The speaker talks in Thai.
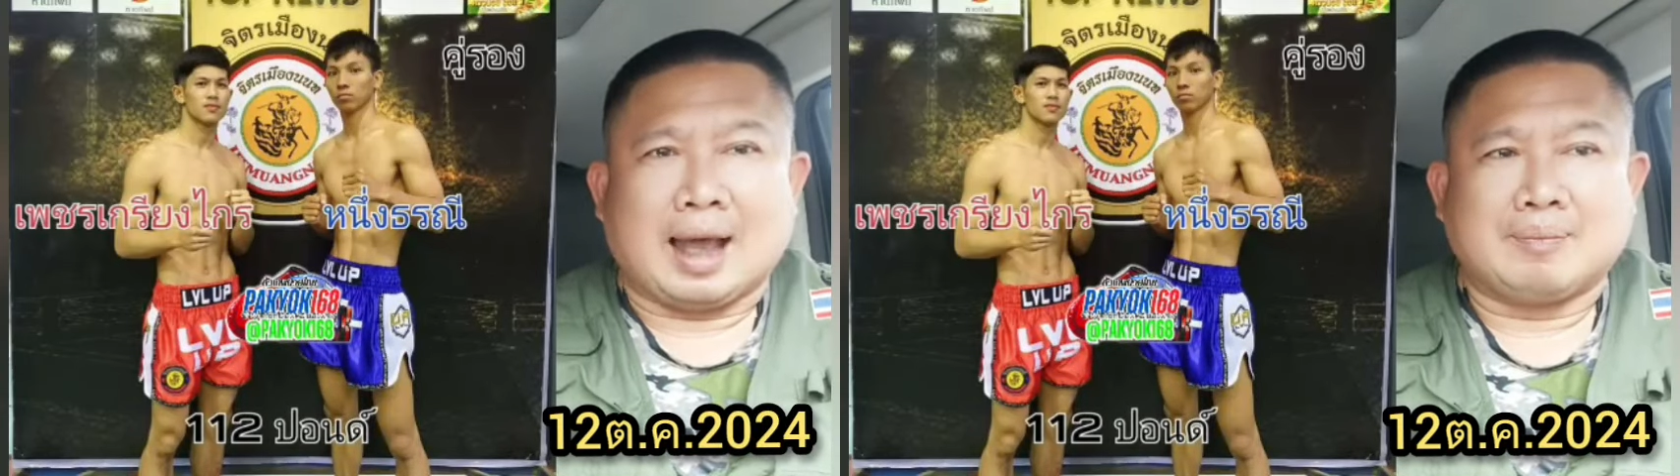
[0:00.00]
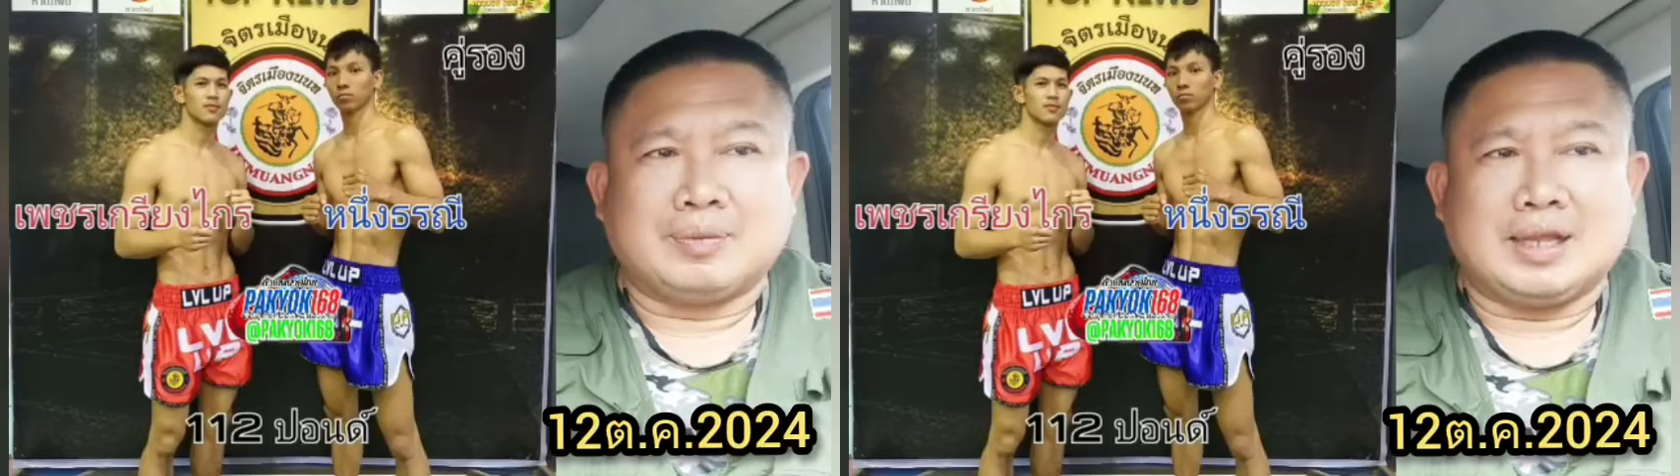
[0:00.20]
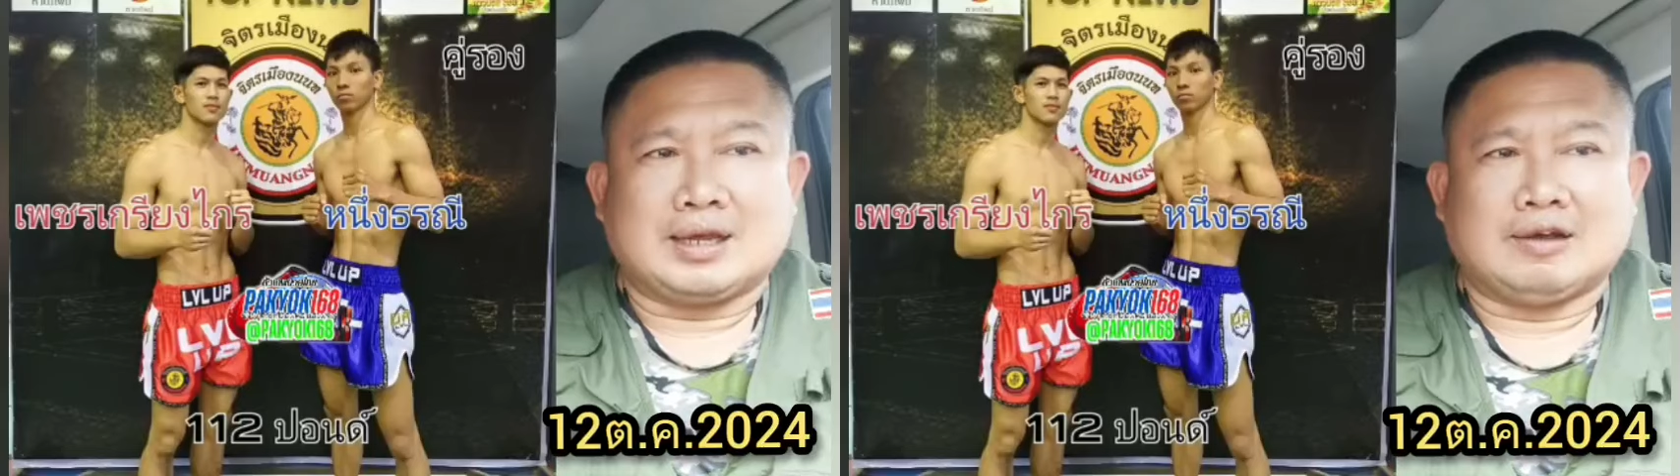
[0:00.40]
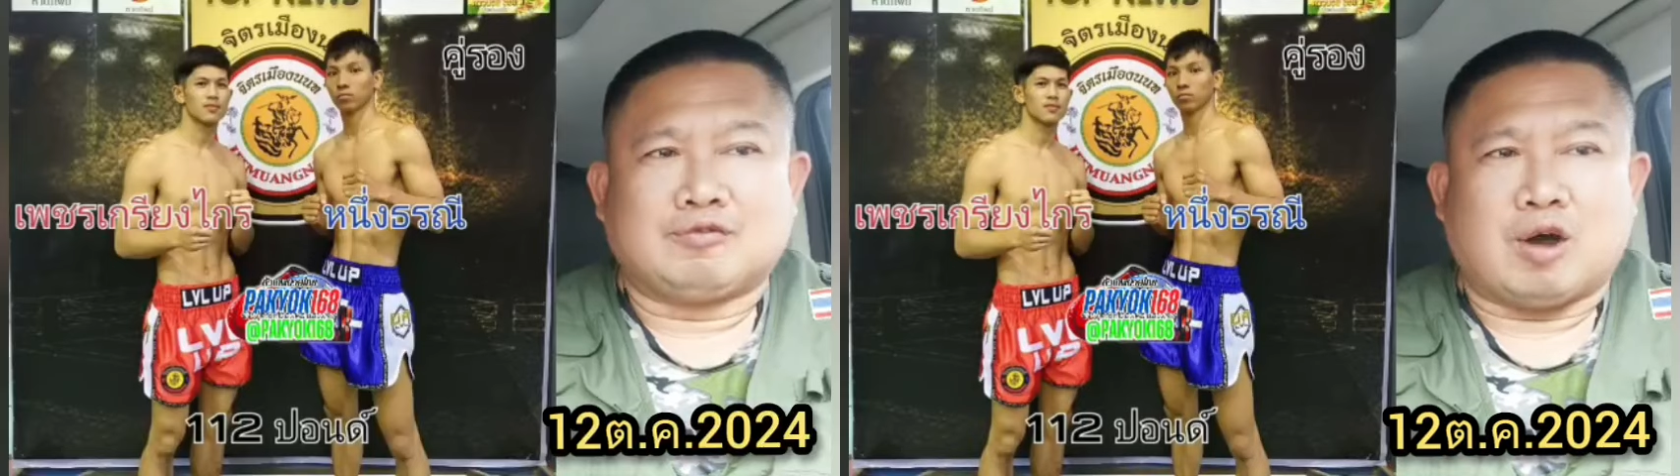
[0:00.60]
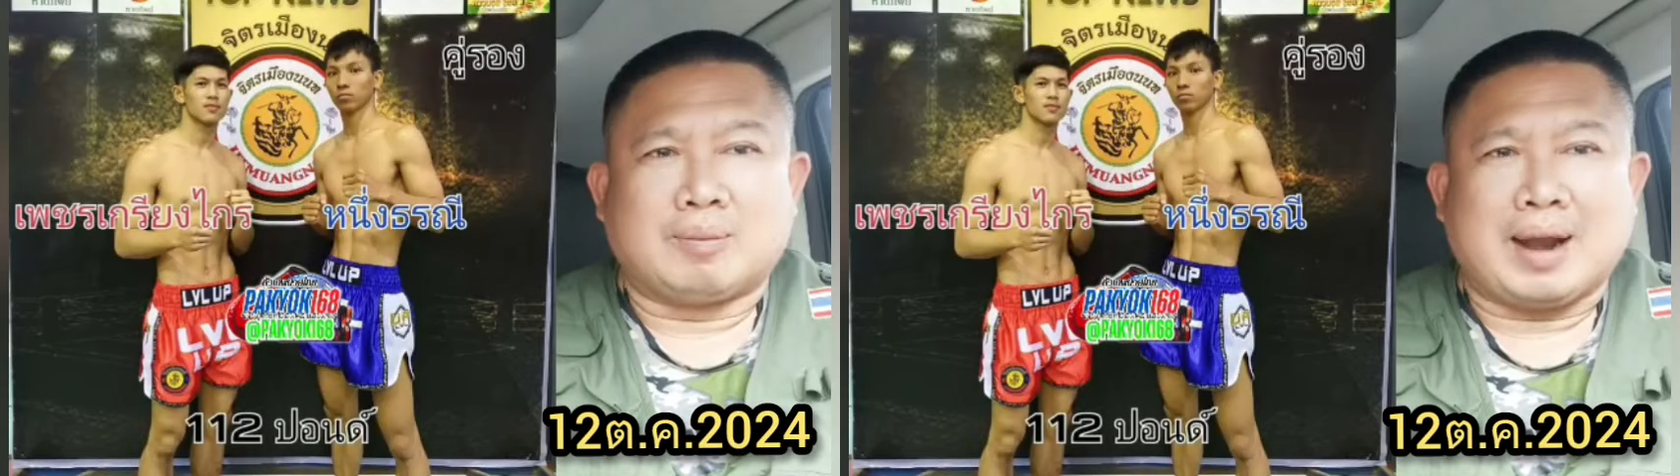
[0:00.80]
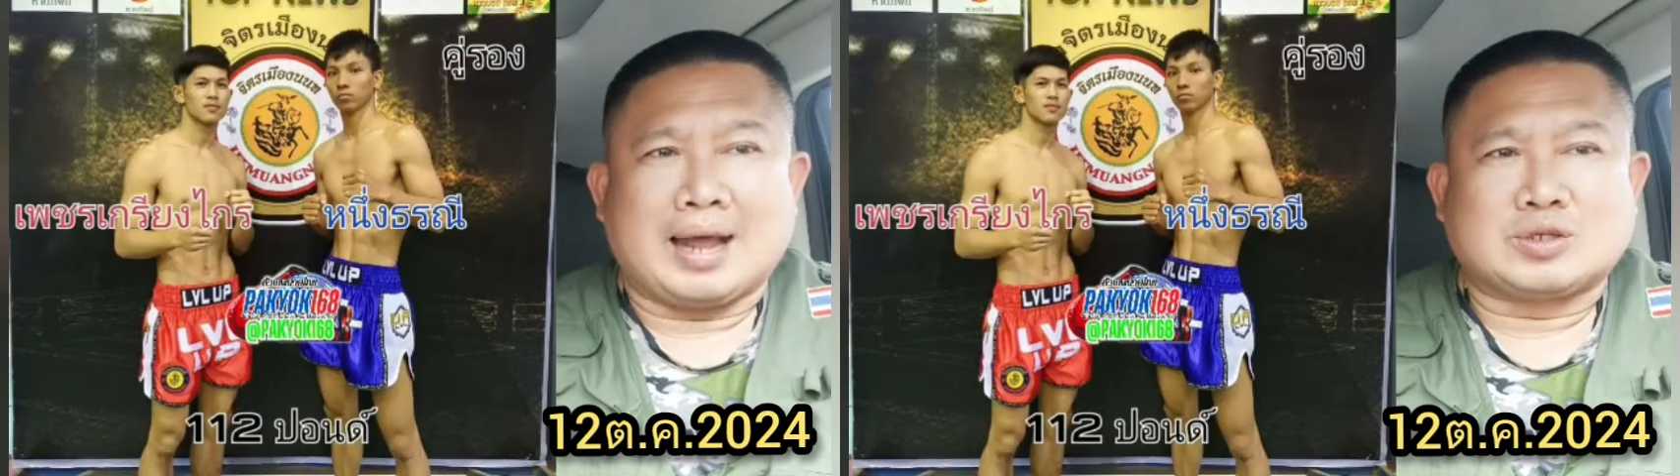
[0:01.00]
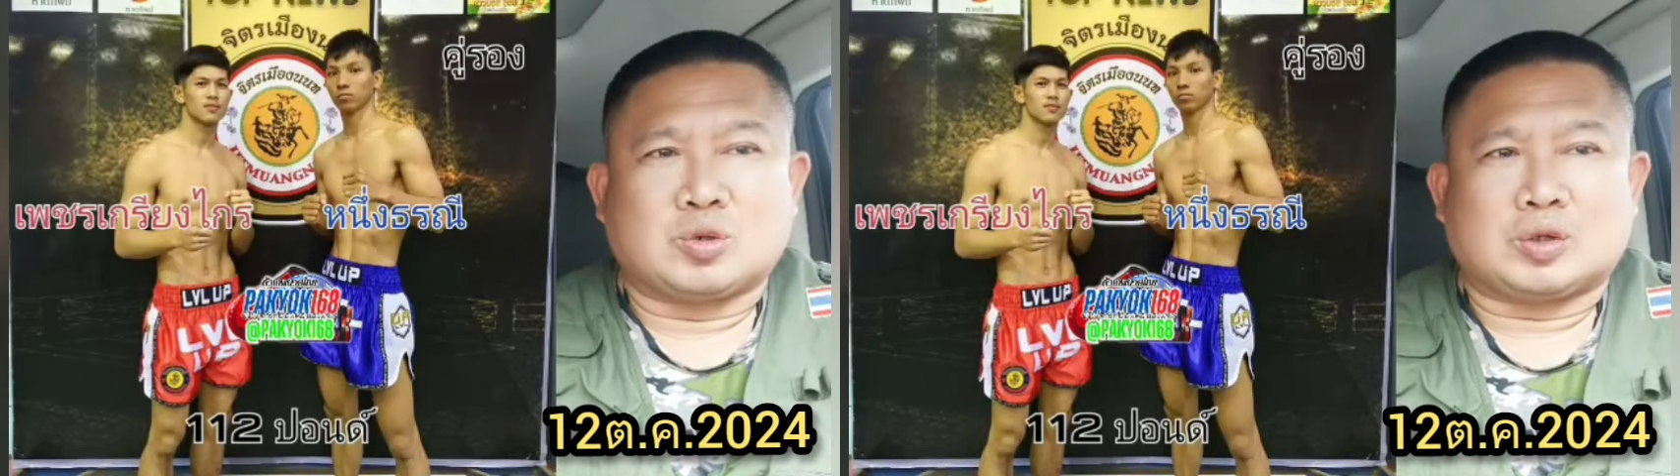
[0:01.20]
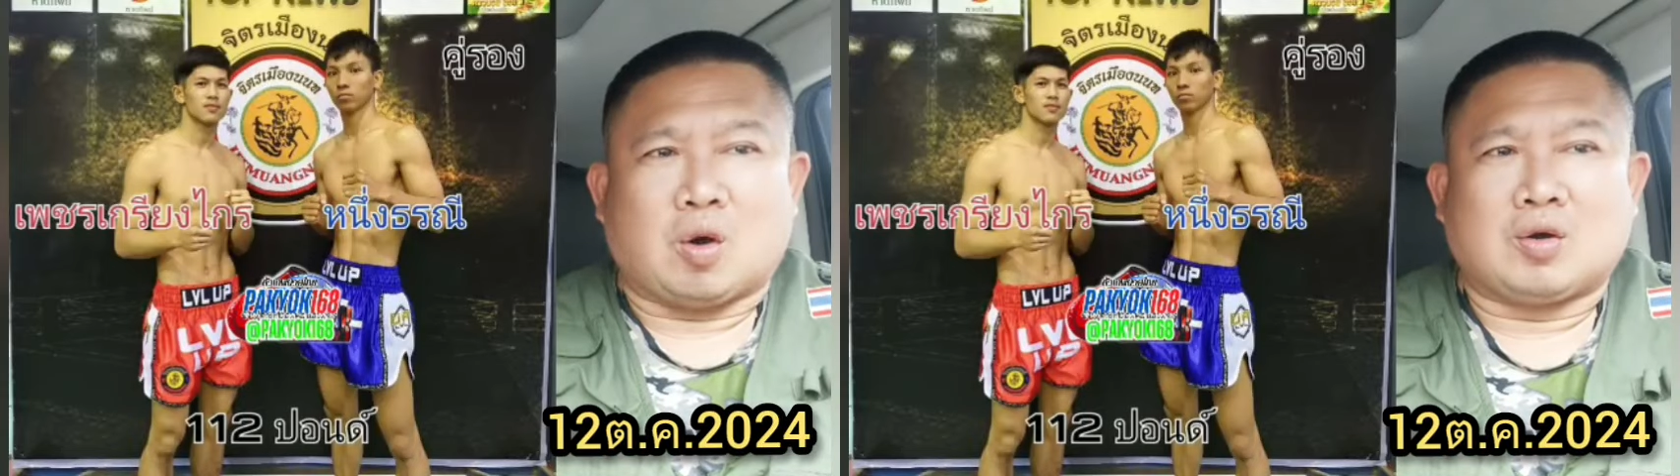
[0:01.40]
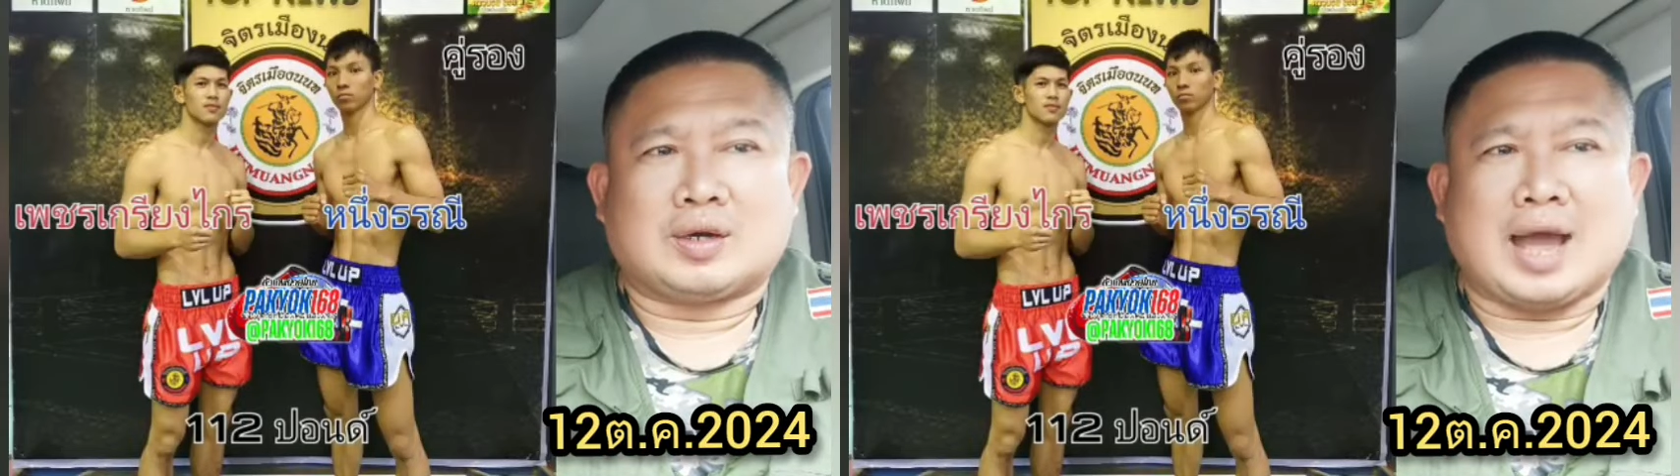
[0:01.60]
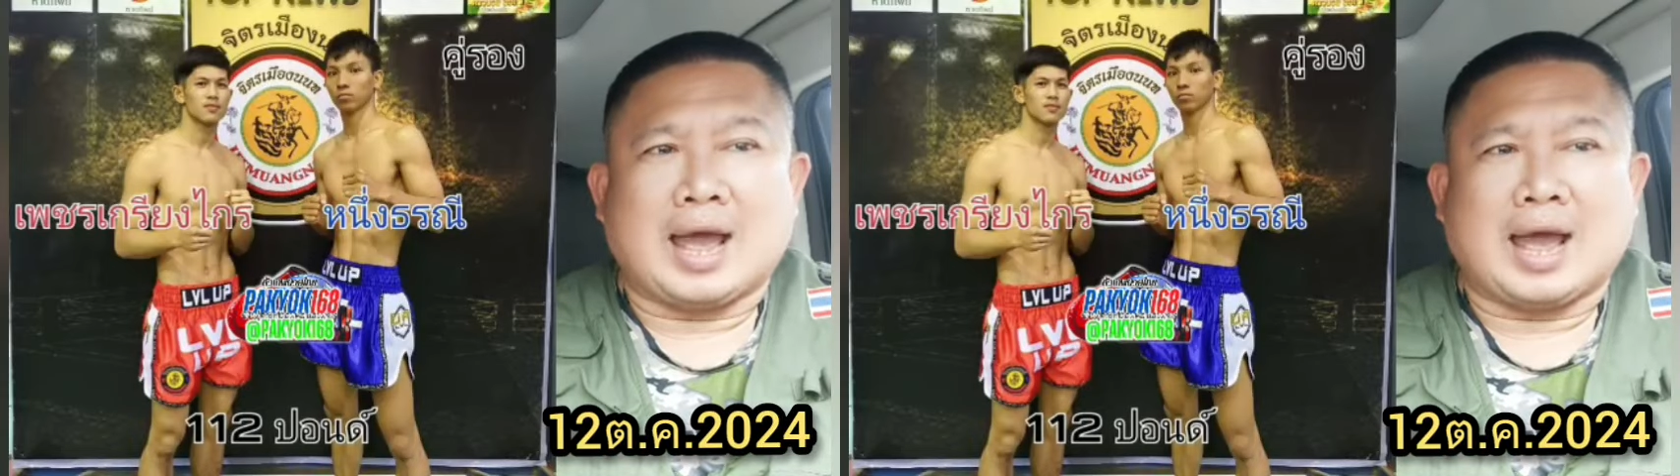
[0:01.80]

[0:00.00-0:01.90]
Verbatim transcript: ครับ นี่คือฟอร์มล่าสุดของ